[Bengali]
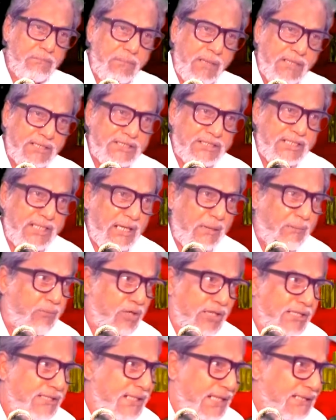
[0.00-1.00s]
পাচ্ছে না
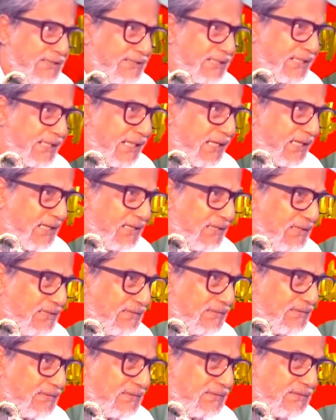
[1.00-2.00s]
বলেই জানছে না
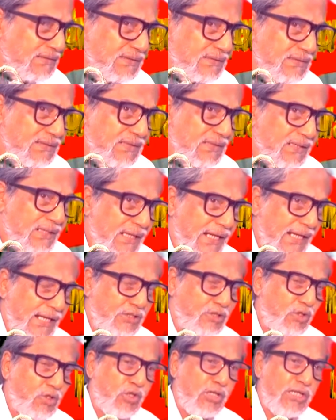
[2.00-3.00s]

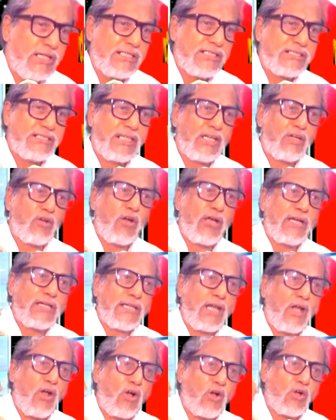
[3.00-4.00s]
এই জন্যই যে
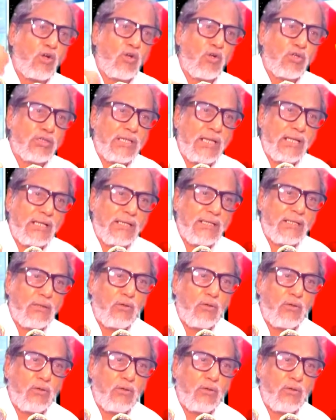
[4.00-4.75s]
কয়টা অজ্ঞতার